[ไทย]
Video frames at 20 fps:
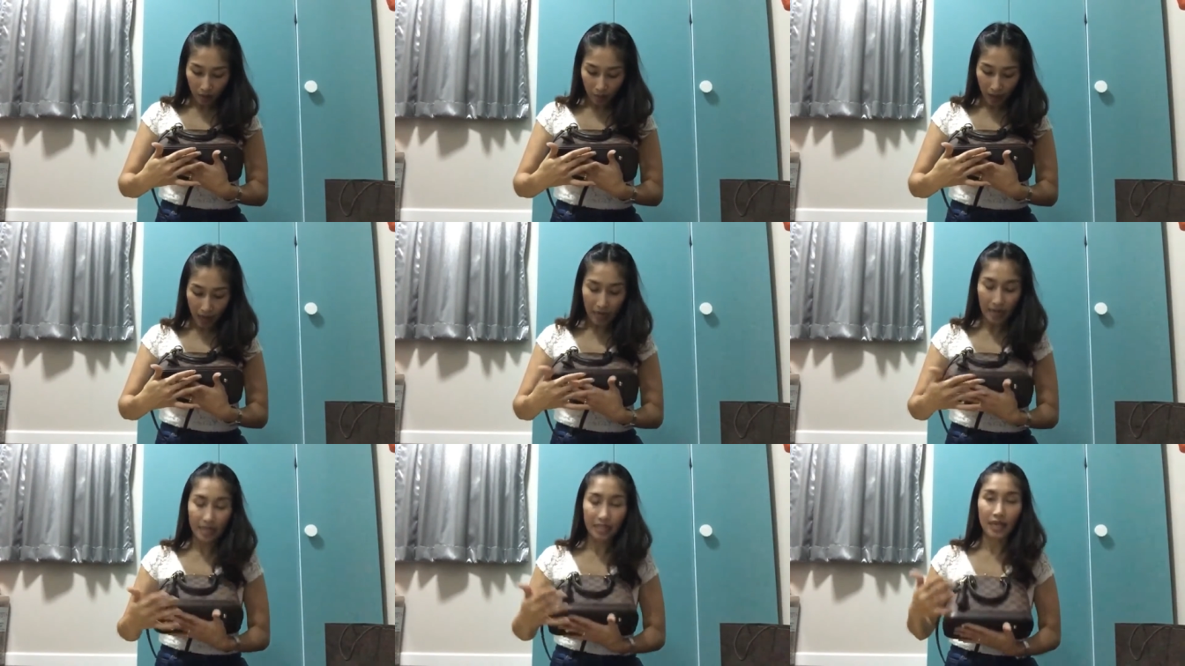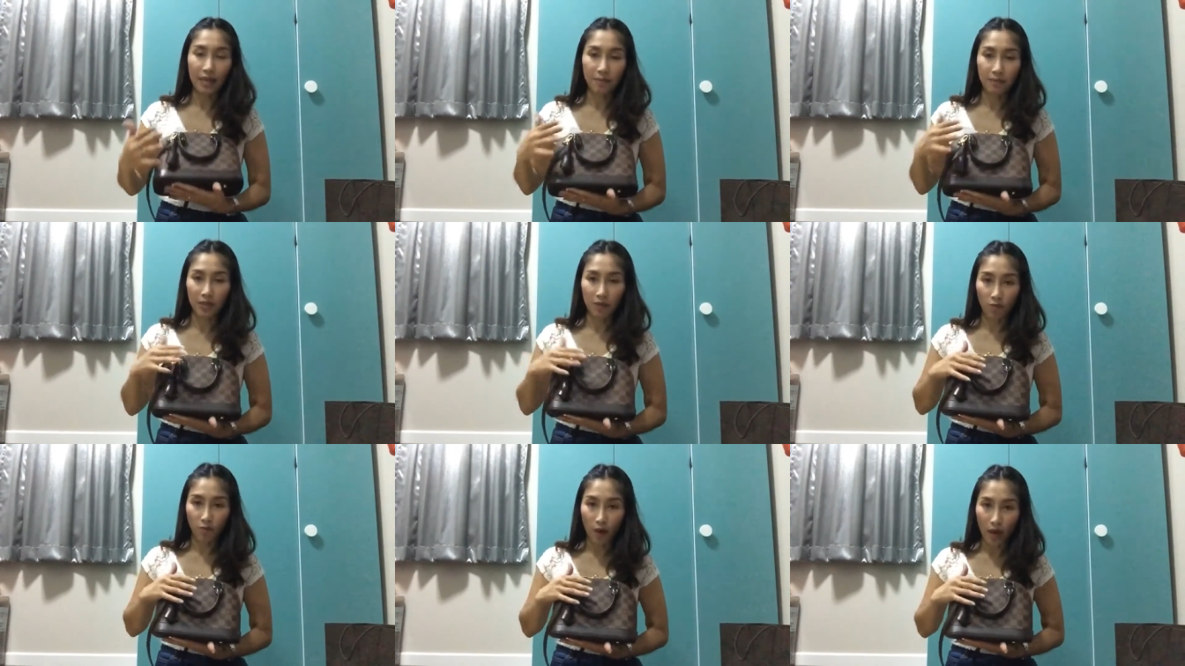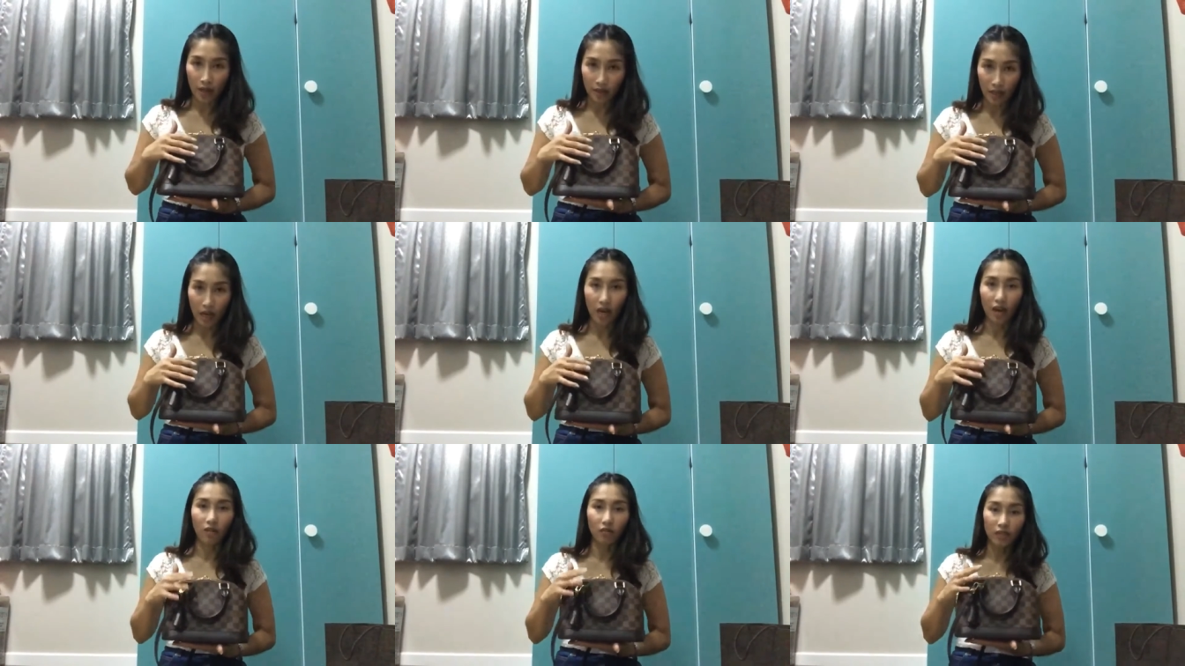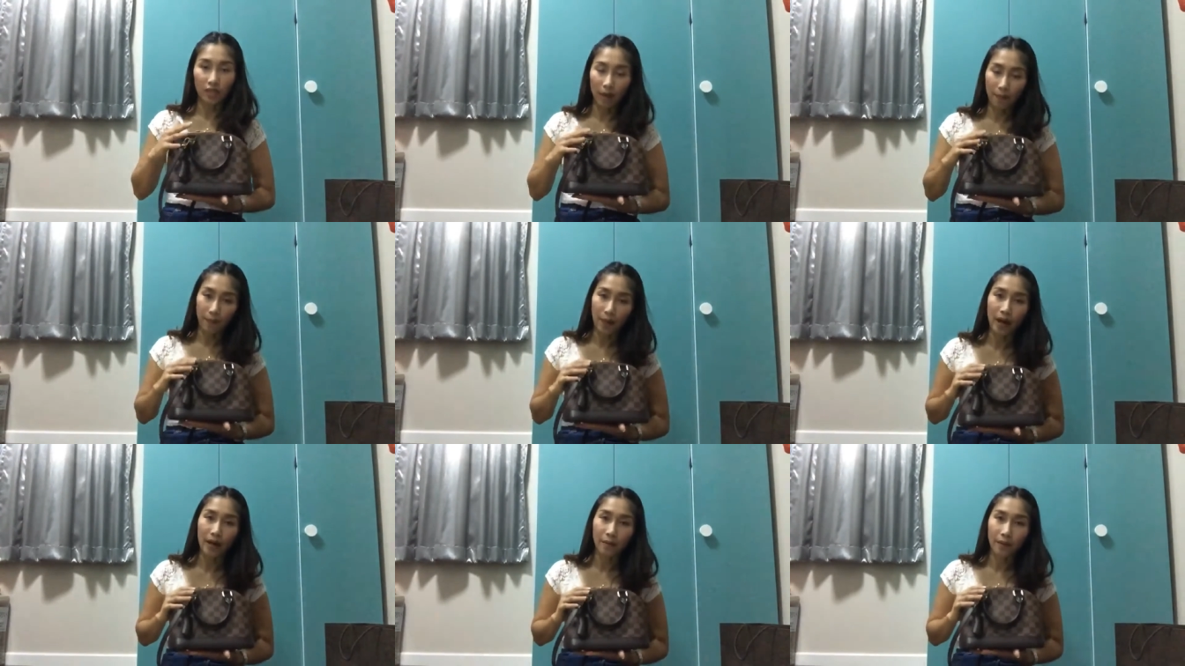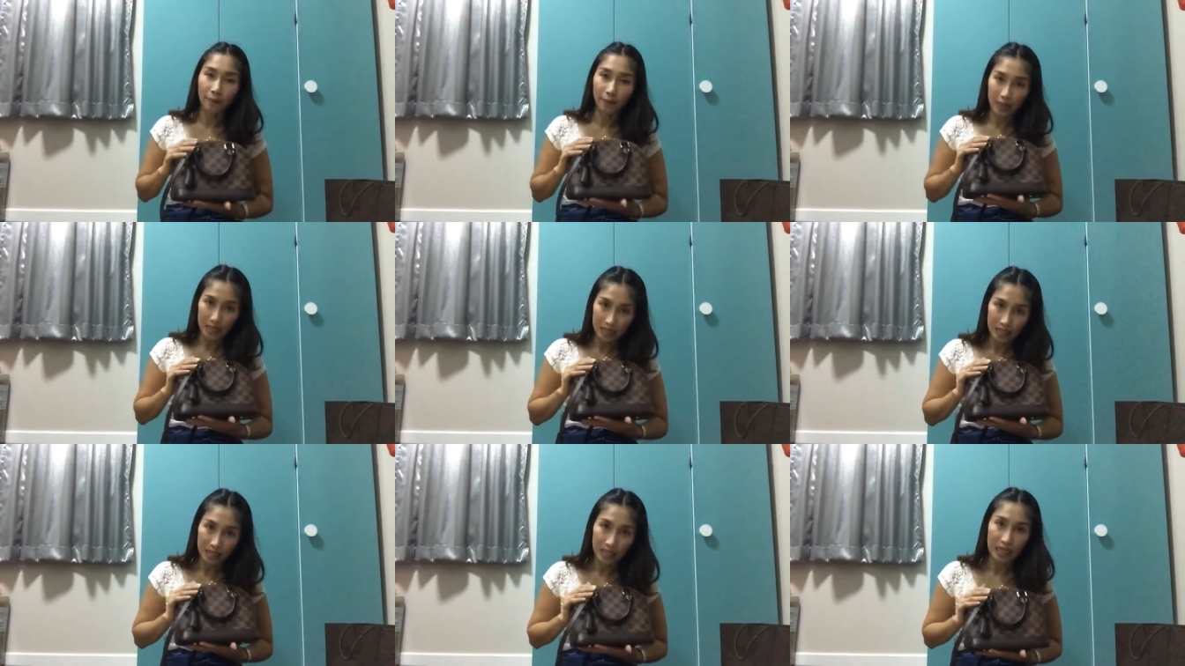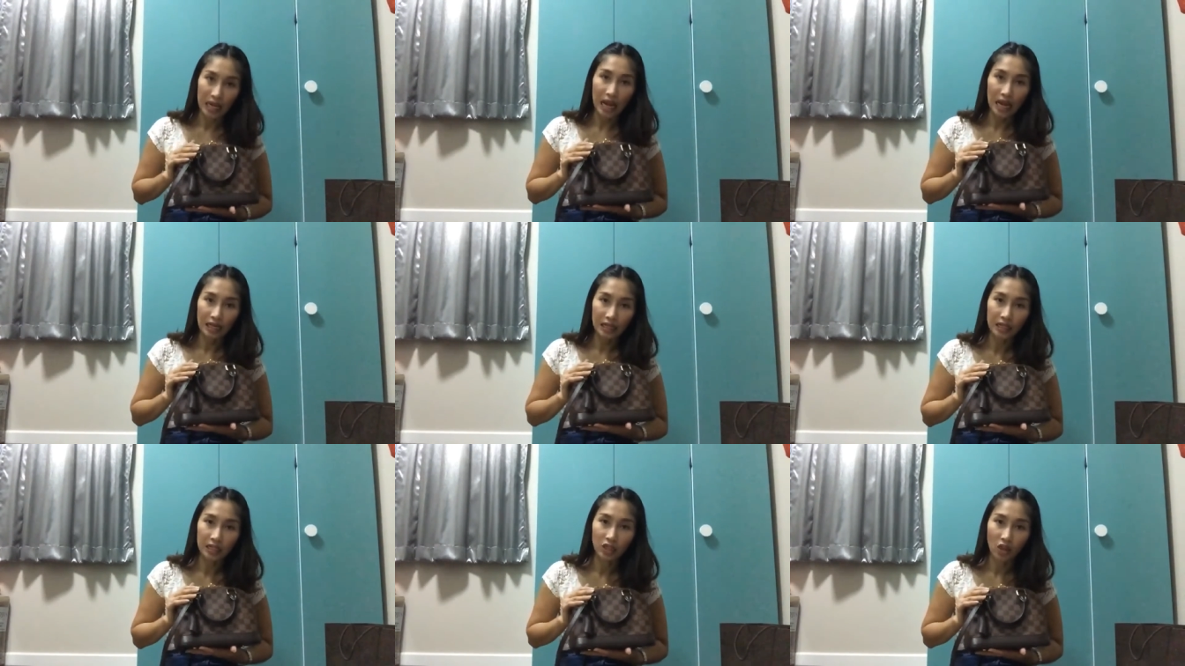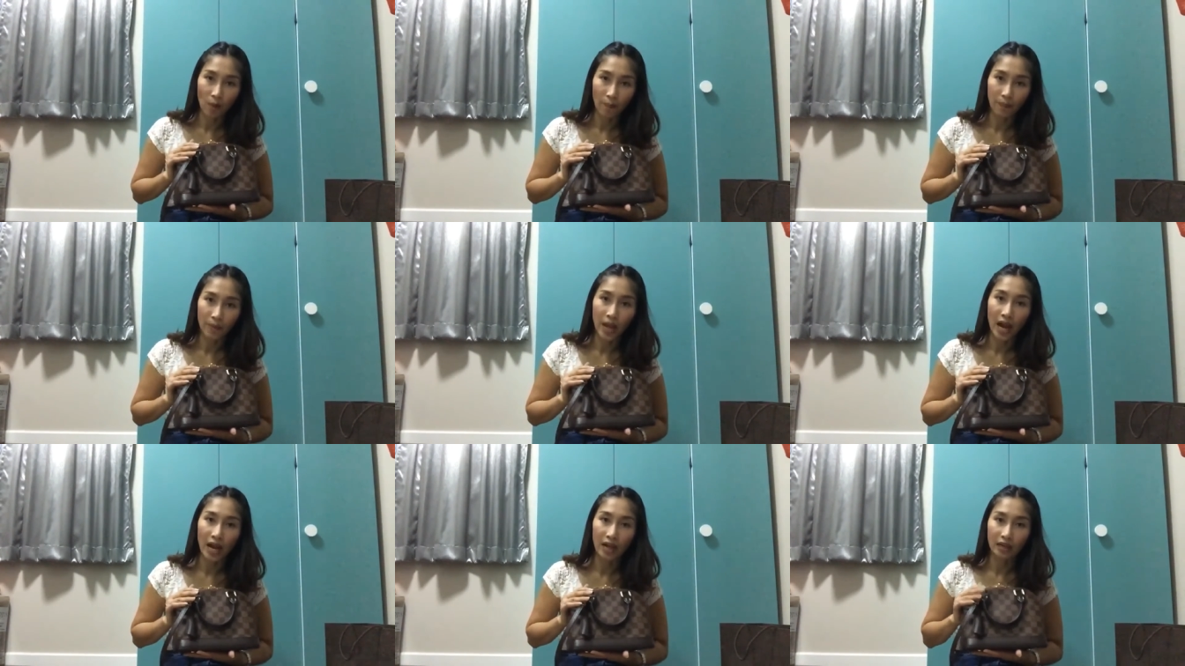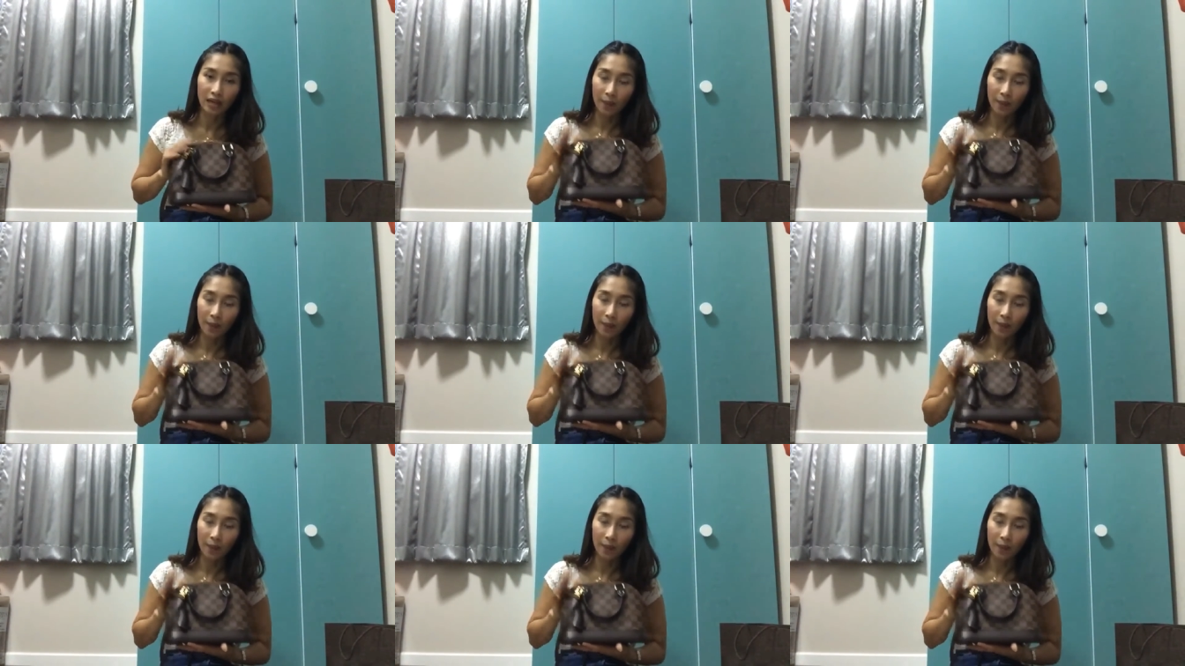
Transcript: ภายในสามสิบวันเนี่ยเราสามารถมาเปลี่ยนสินค้าที่ช็อปได้